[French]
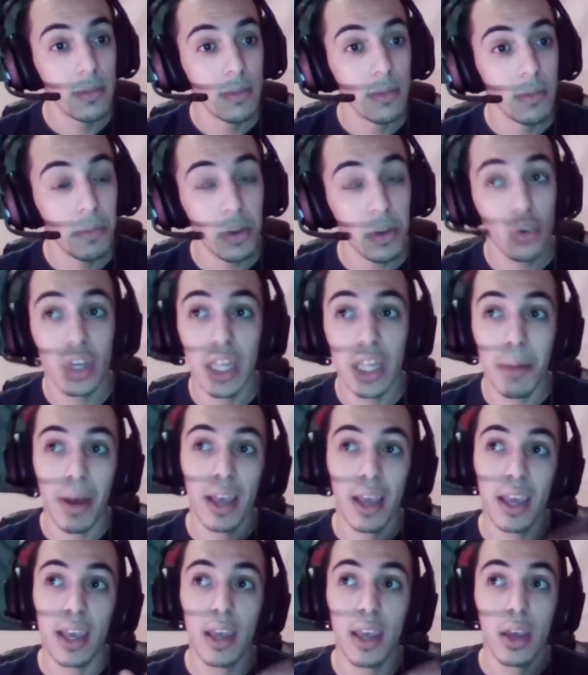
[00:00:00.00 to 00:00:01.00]
parce qu'on a
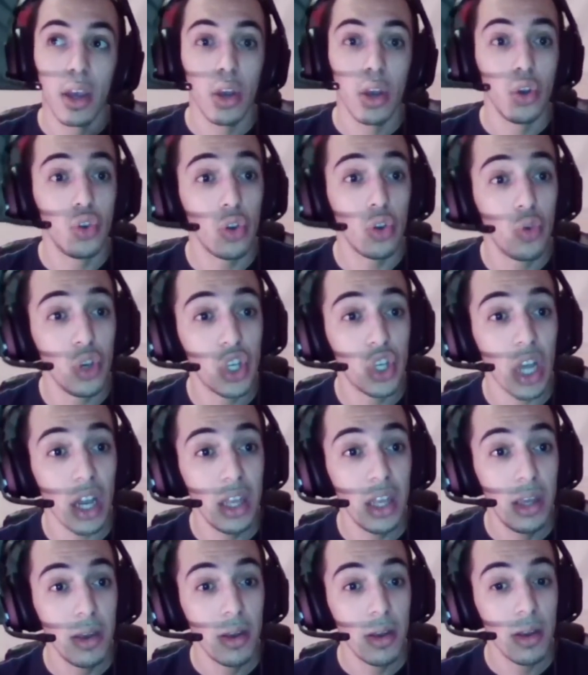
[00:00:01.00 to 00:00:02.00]
marqué, je suis
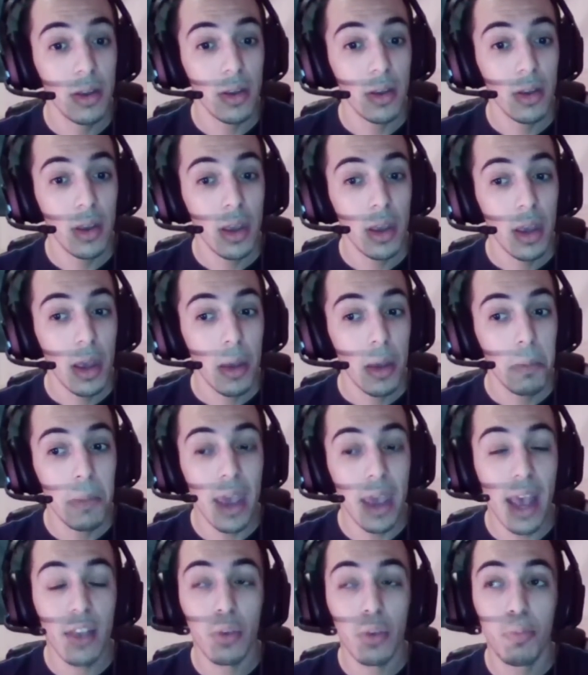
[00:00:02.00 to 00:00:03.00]
Charlie,
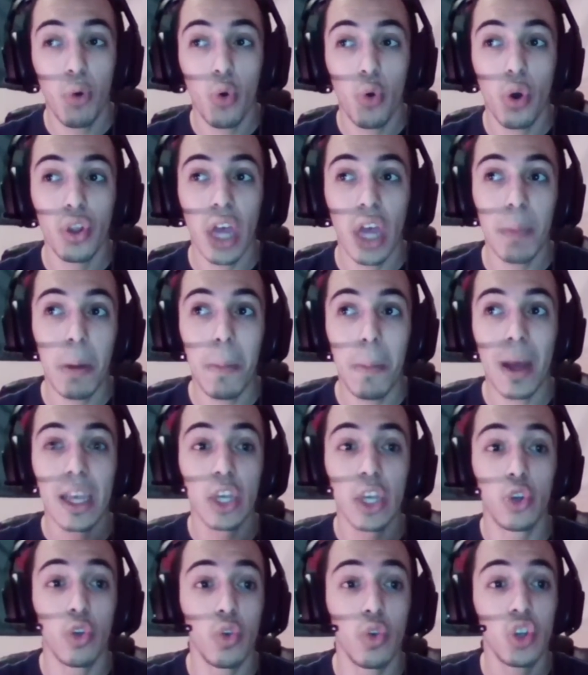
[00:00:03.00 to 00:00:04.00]
mais est-ce pourquoi on n'aurait pas
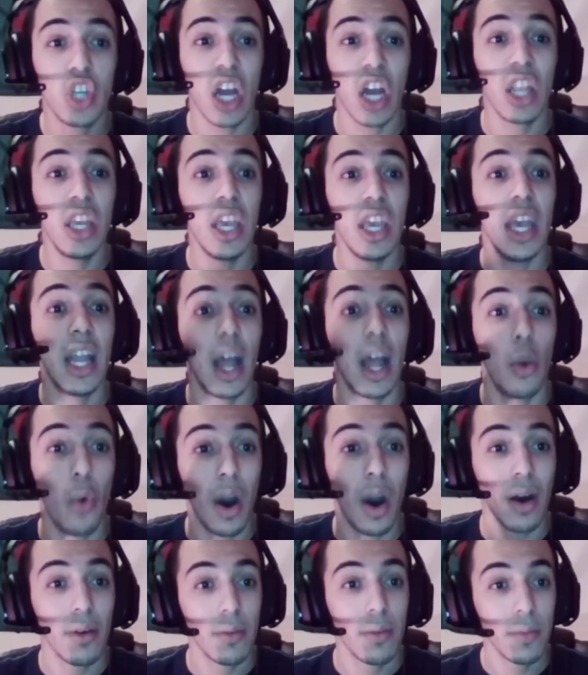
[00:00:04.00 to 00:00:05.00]
marqué, je suis Charlie et la
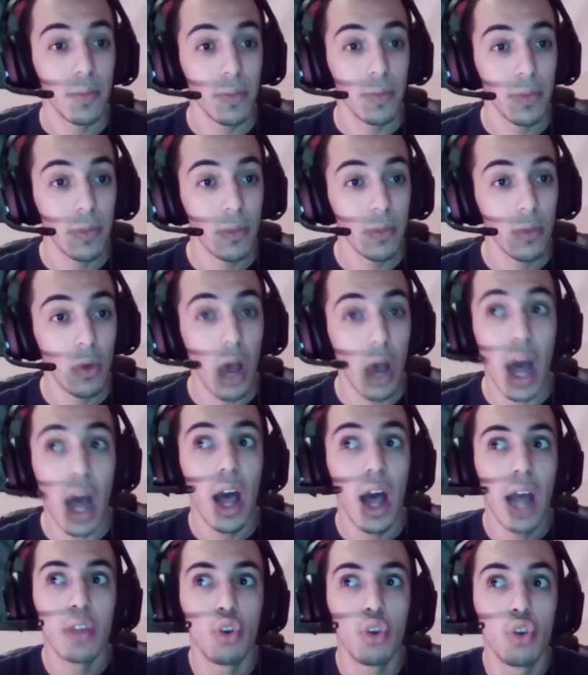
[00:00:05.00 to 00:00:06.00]
loi
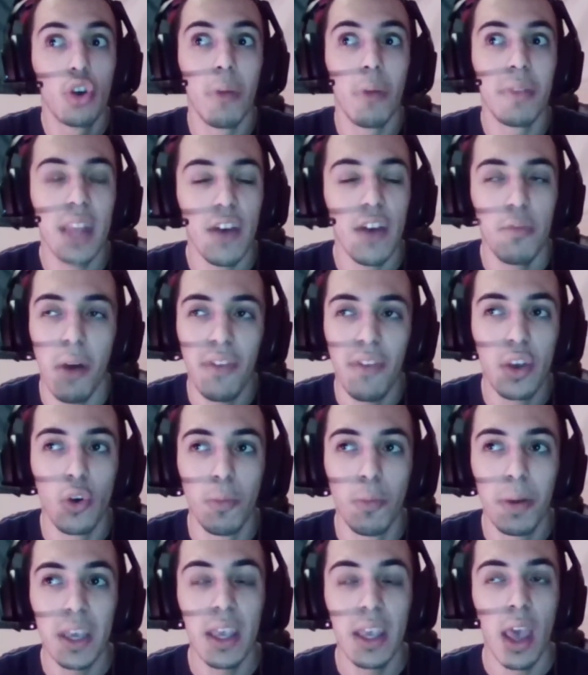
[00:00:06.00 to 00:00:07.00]
un, truc comme ça, vous m'avez
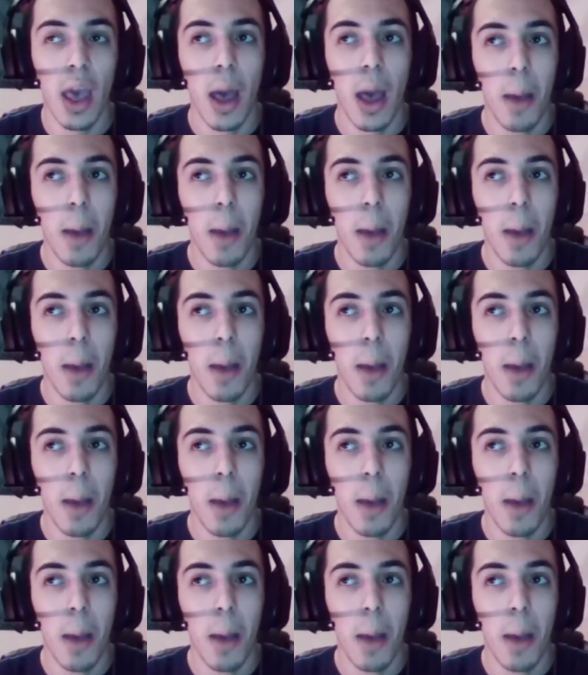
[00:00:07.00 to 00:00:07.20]
compris.